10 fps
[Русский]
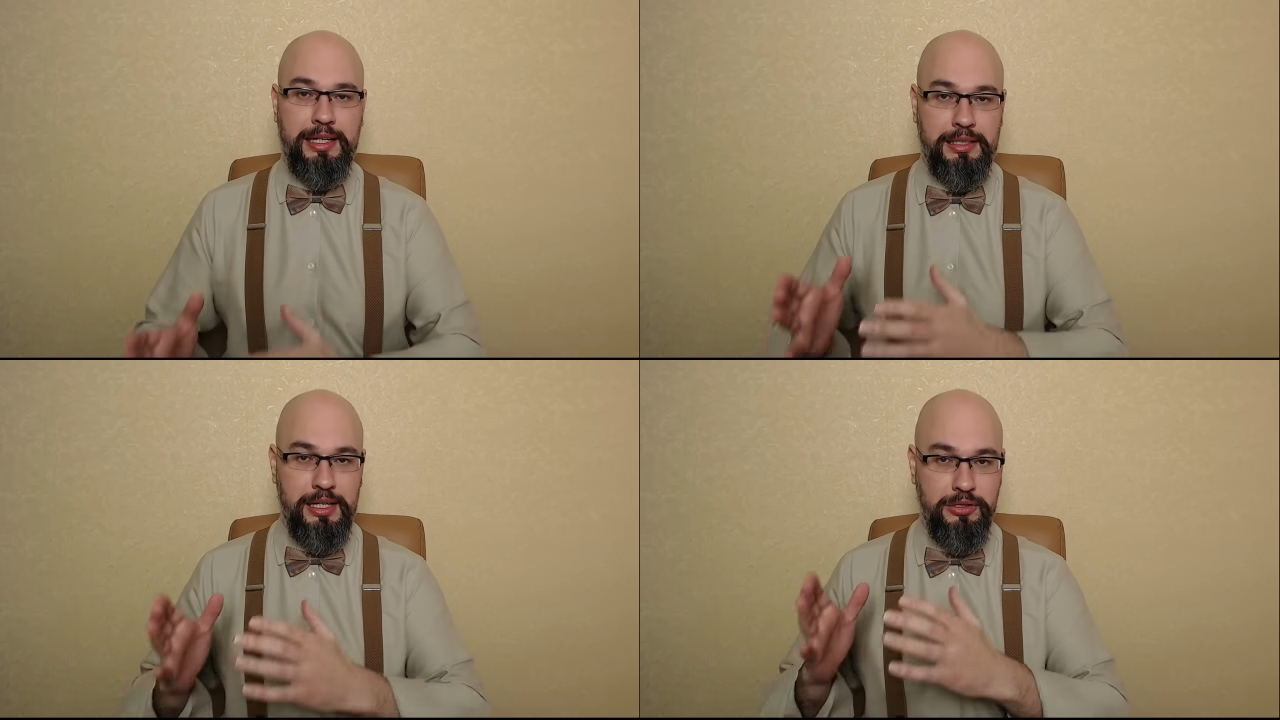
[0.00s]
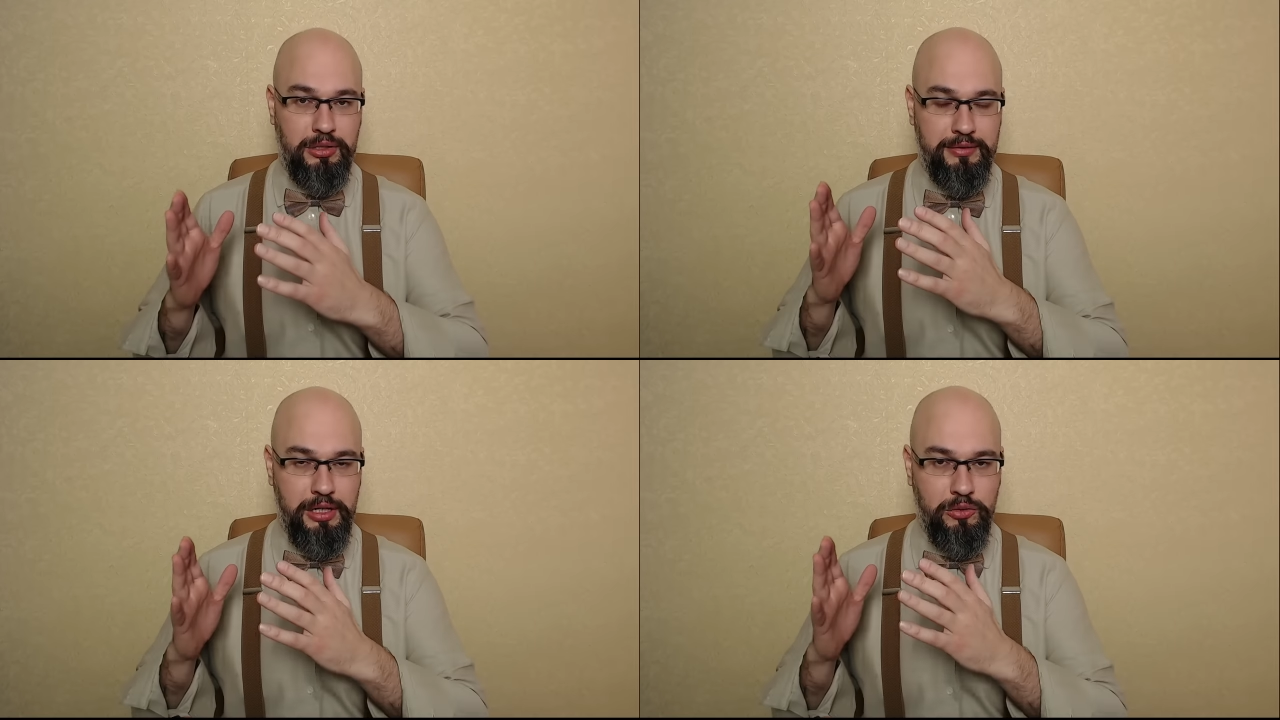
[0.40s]
когда
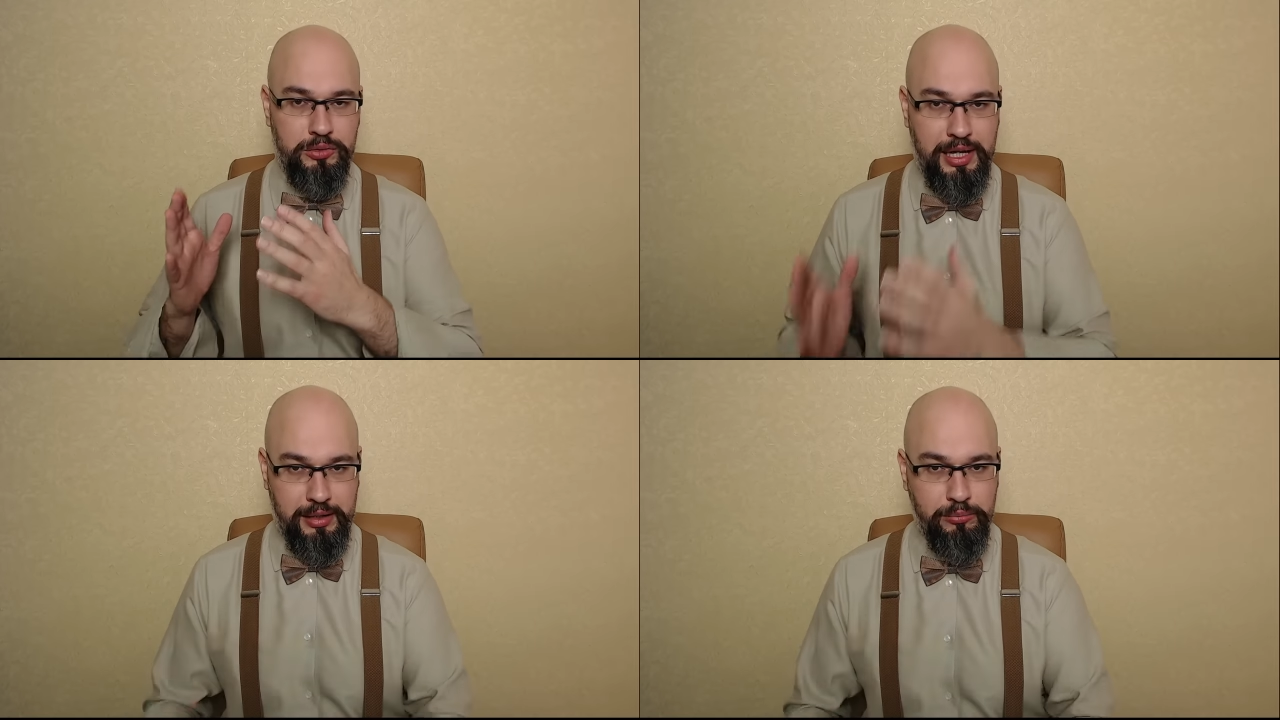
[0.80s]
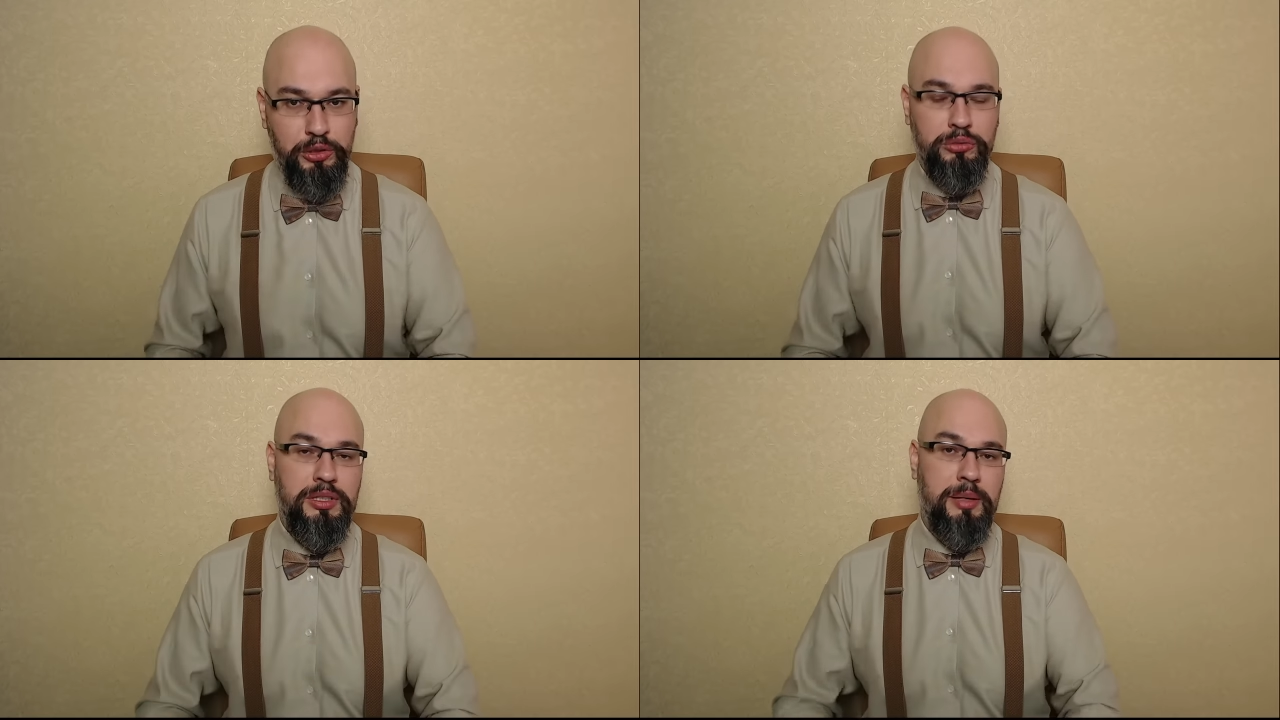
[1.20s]
человеку на
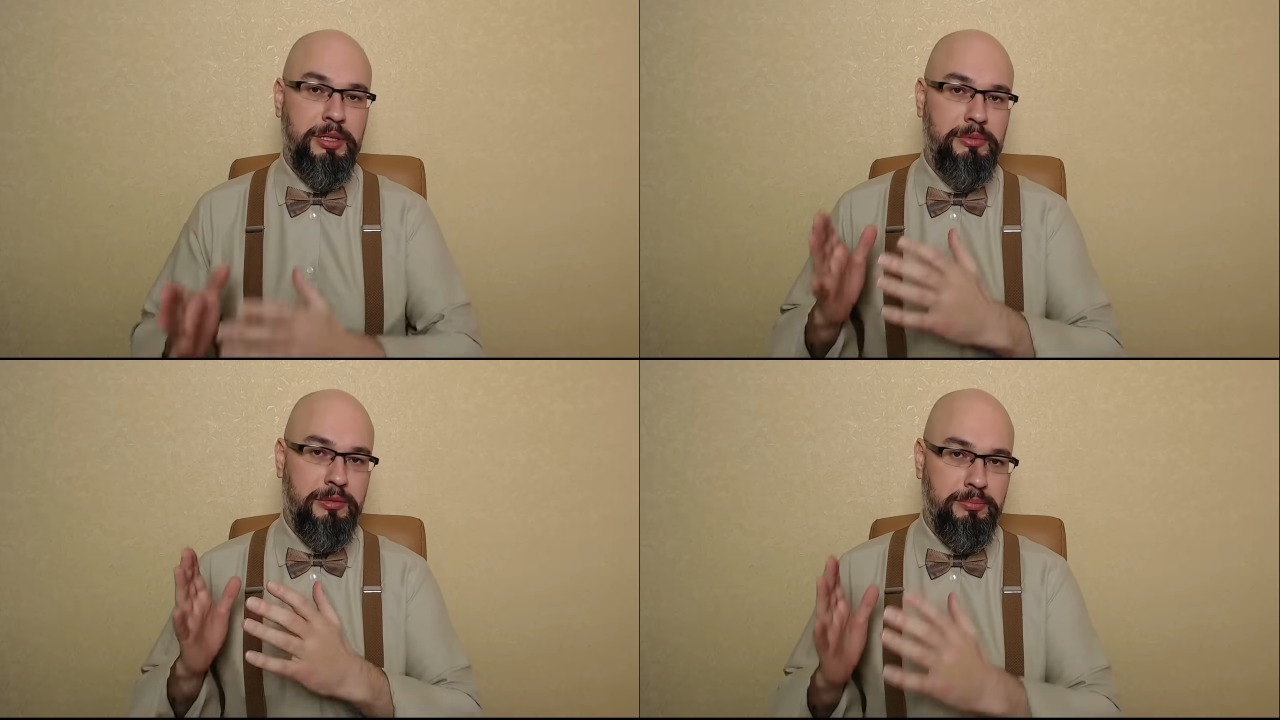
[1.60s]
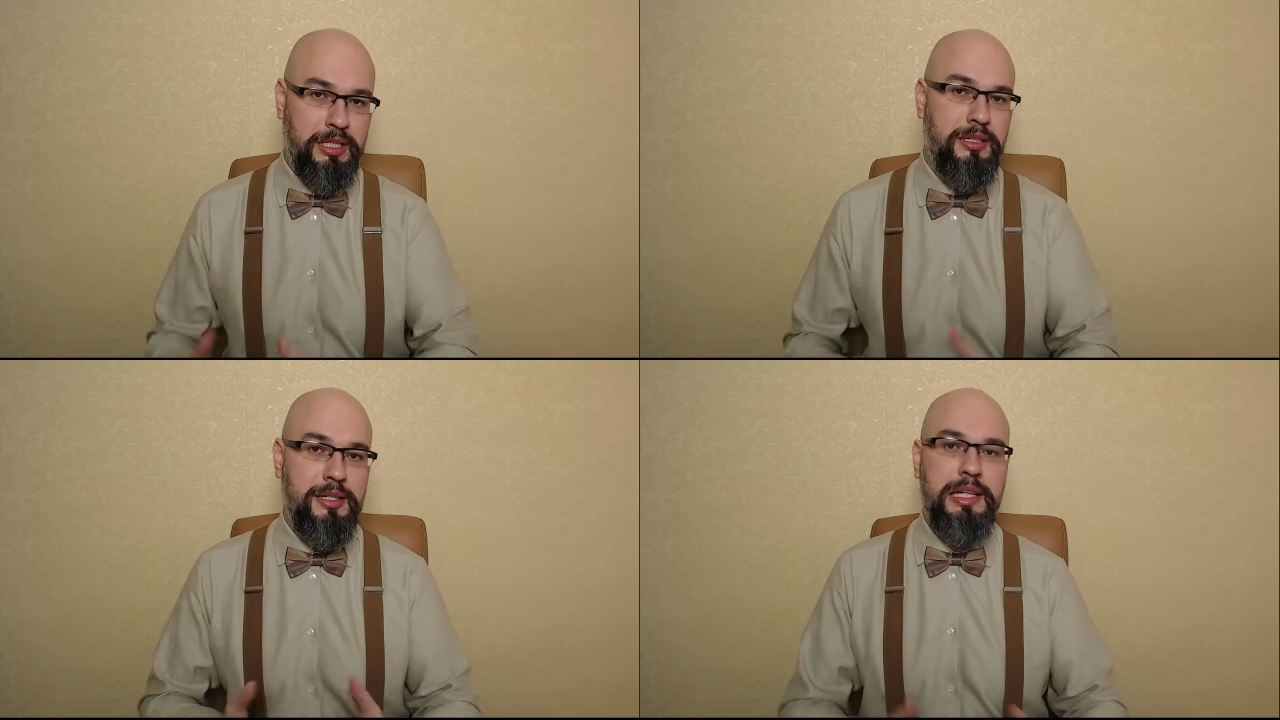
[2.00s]
работу, например,
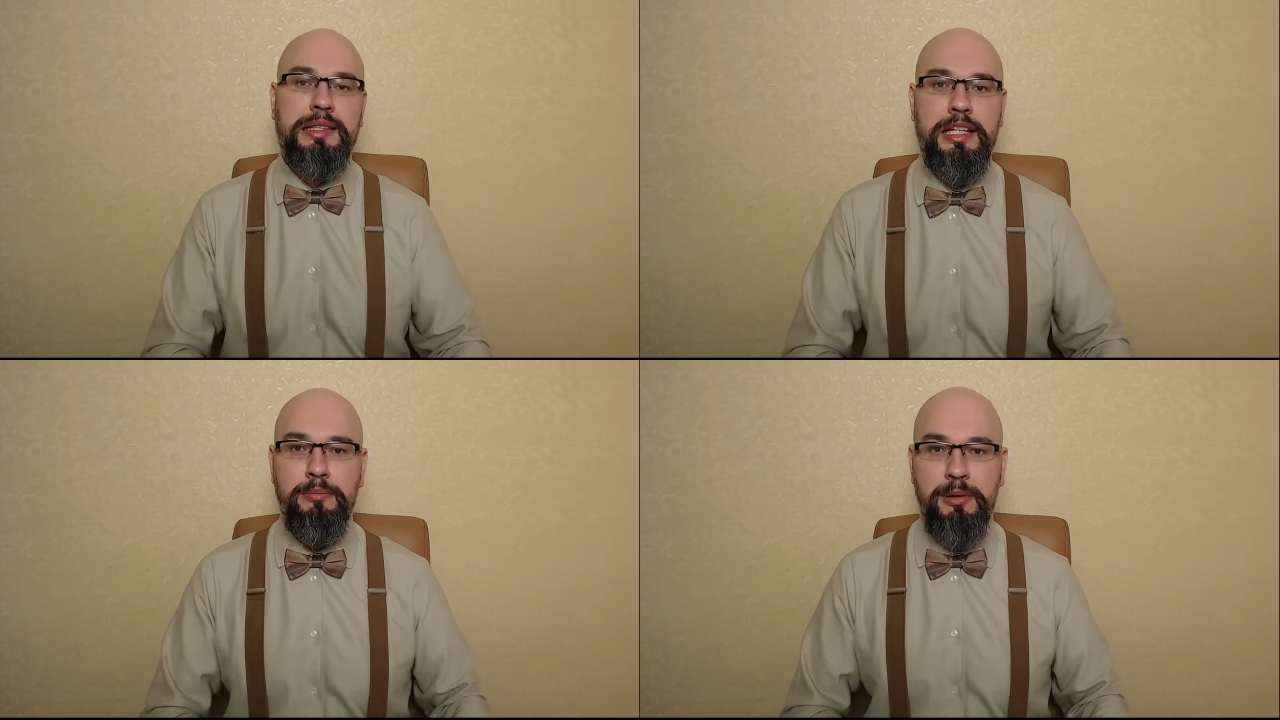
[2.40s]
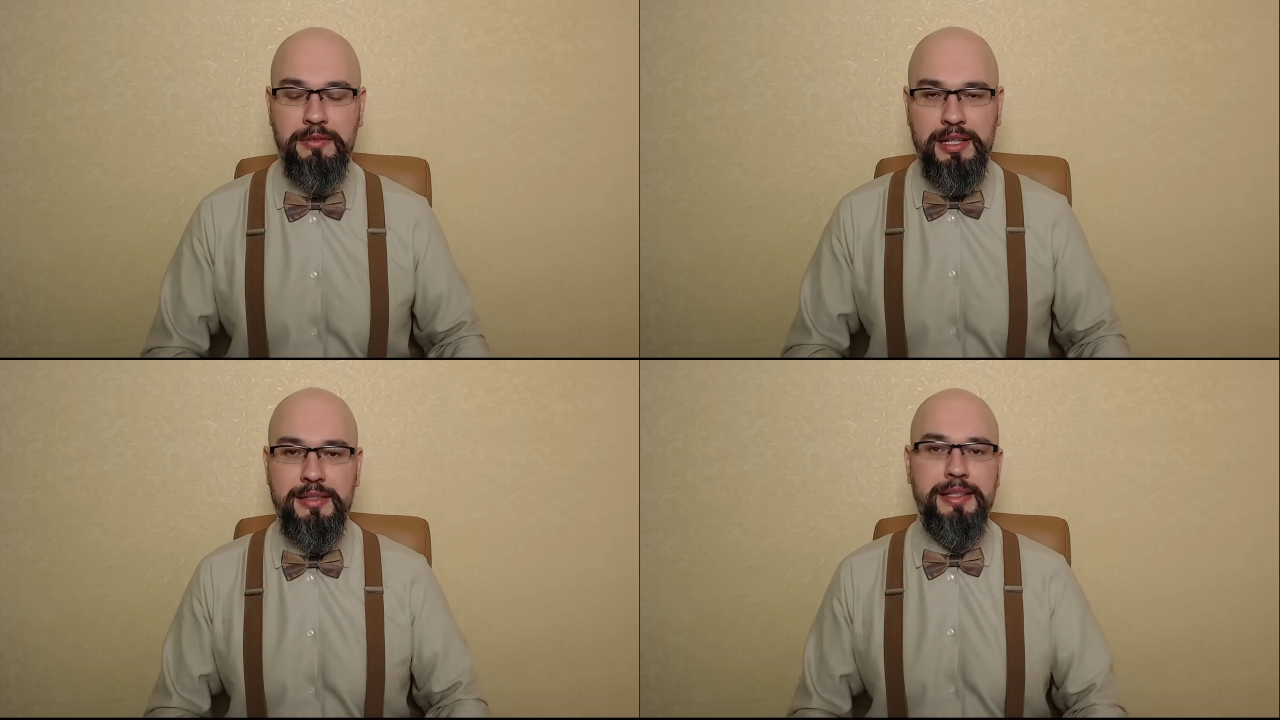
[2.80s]
принесли три
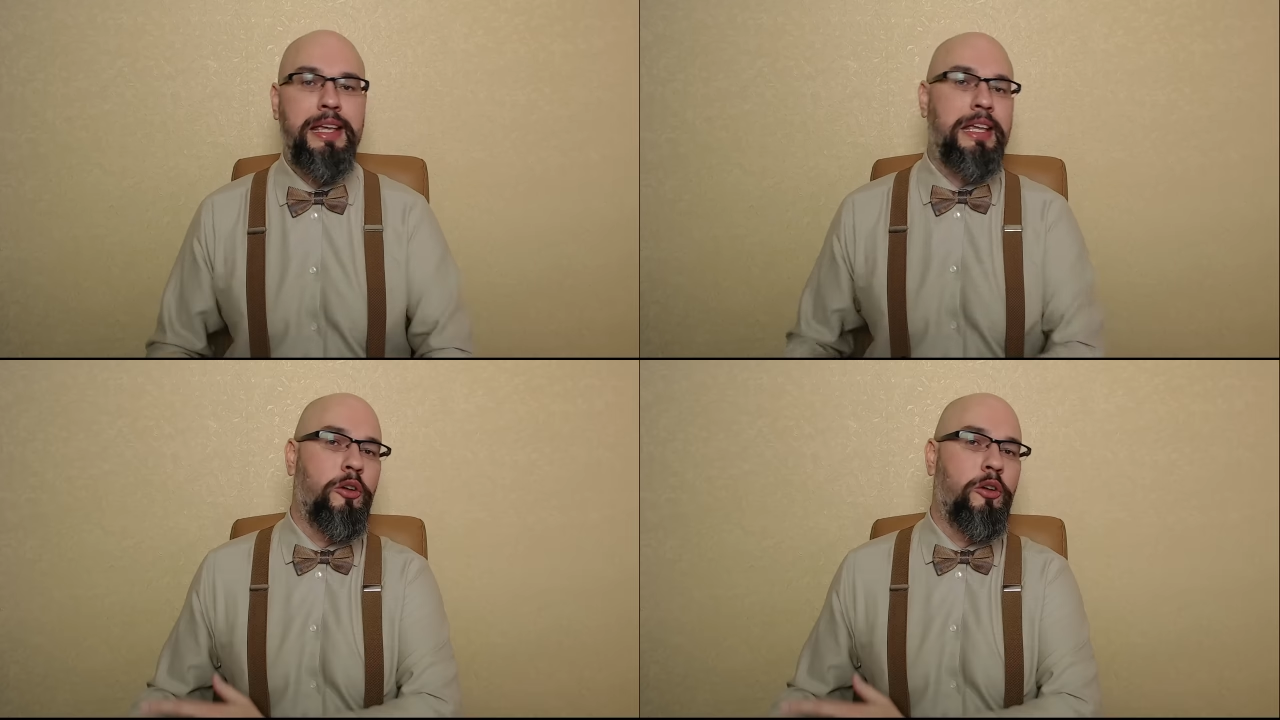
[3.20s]
повестки,